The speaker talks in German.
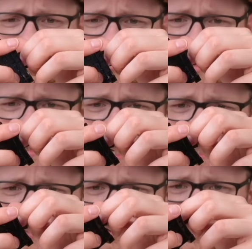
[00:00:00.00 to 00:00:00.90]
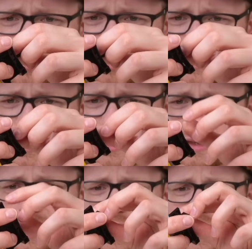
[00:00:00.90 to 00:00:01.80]
kein Highlight von hinten, aber der Kittel
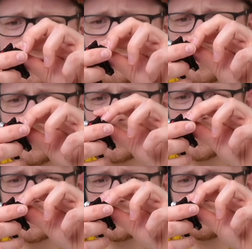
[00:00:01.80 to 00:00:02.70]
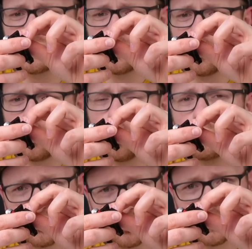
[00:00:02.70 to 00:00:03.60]
hängt da äh, sowieso
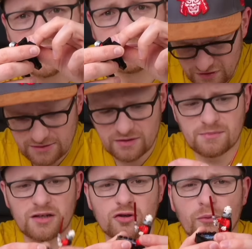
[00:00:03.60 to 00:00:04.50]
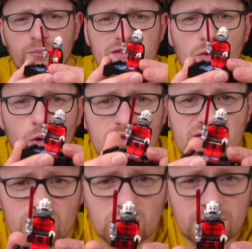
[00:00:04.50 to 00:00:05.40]
oben drüber. Ich habe jetzt meinen Kopf ein bisschen
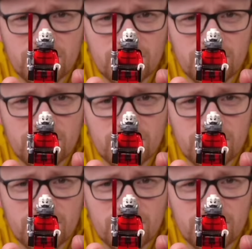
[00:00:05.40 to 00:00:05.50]
hochgezogen.